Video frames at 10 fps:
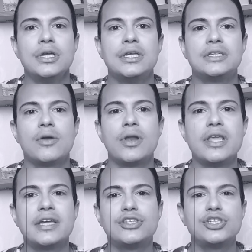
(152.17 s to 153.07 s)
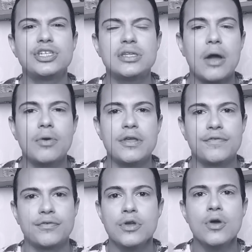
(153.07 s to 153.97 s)
Então ele ia digitar o
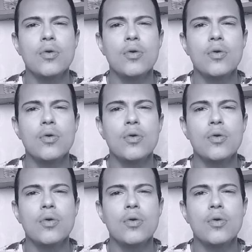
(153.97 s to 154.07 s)
livro.